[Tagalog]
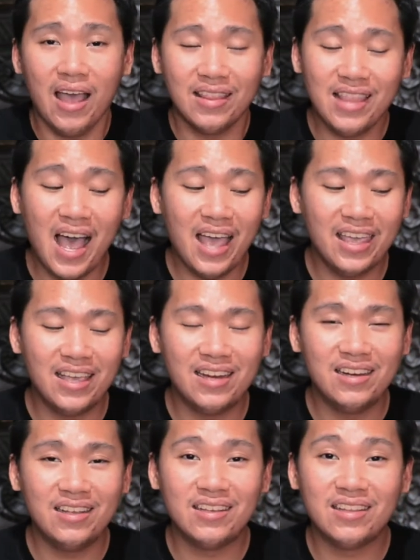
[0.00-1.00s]
Dahil
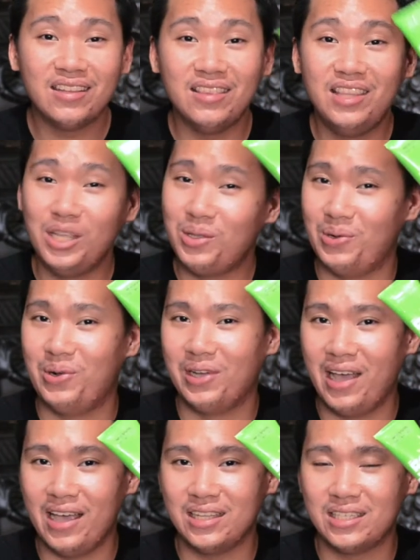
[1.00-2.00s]
dito
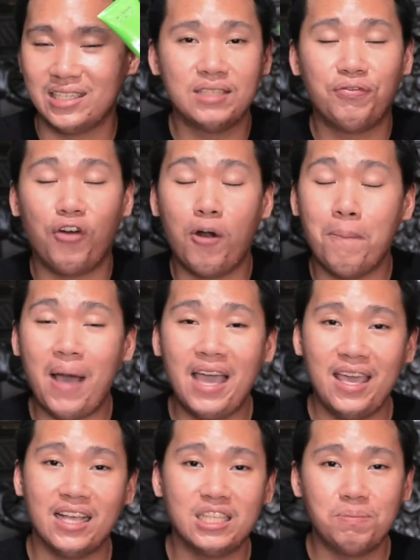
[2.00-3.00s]
guys, for my
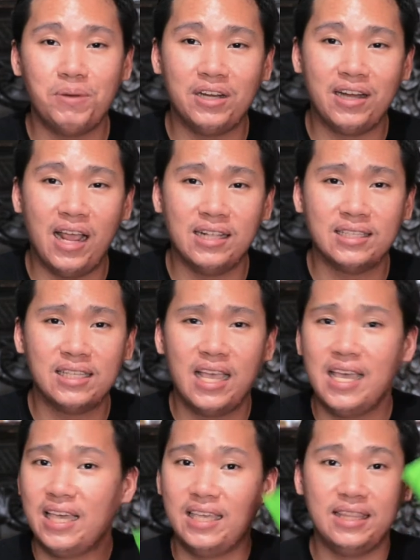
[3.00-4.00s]
experience,
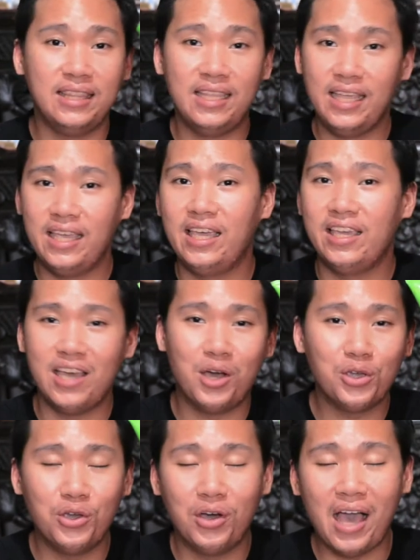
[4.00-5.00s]
hindi hiyang
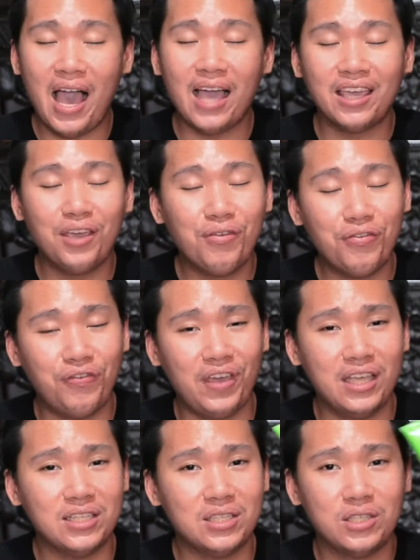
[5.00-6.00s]
yung aking
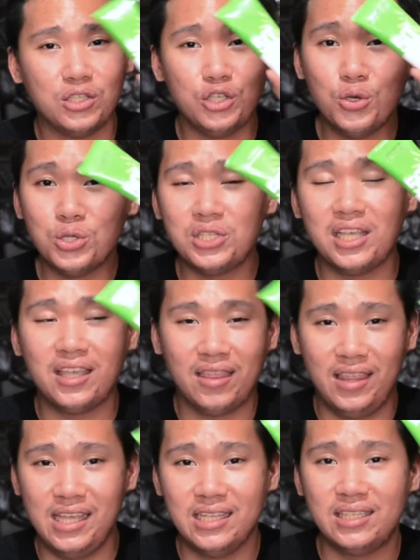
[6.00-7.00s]
face using
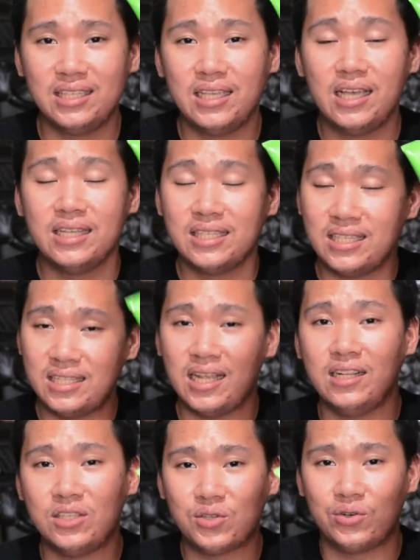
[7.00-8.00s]
this
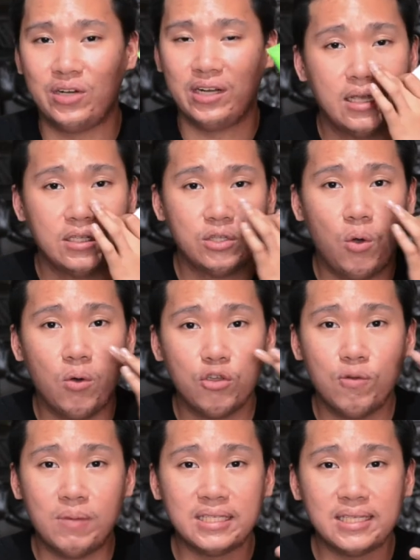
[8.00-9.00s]
sunscreen. So,
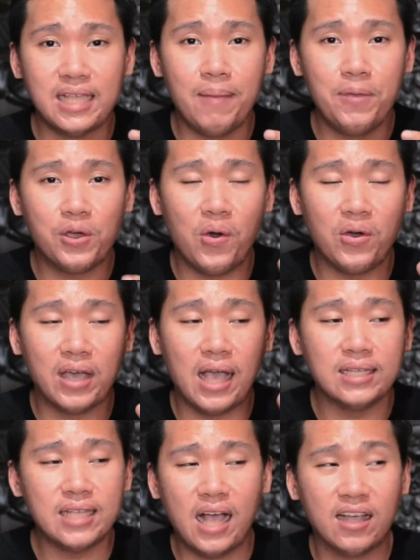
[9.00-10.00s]
yung masasabi ko
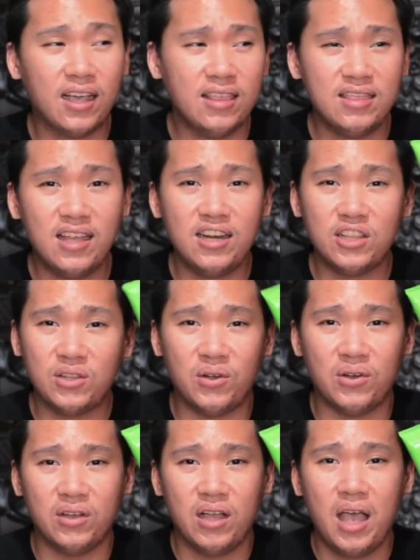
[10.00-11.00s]
guys, ang ganda
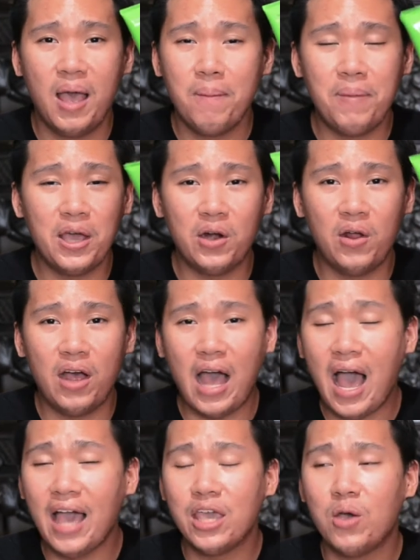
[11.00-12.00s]
nito. Pero
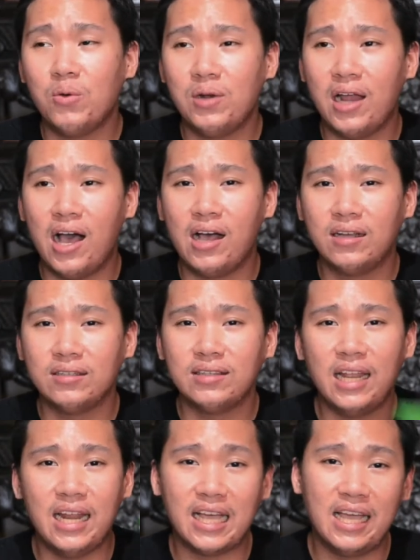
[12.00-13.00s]
ayaw lang
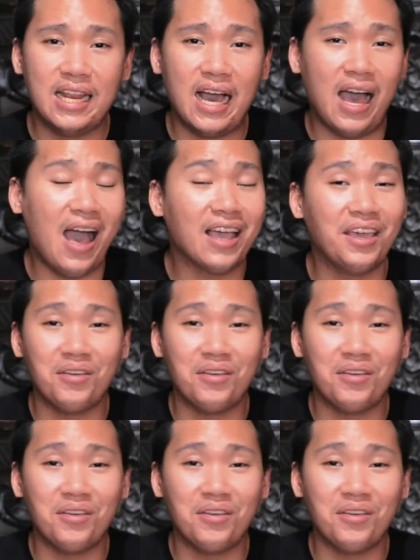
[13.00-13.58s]
talaga ng aking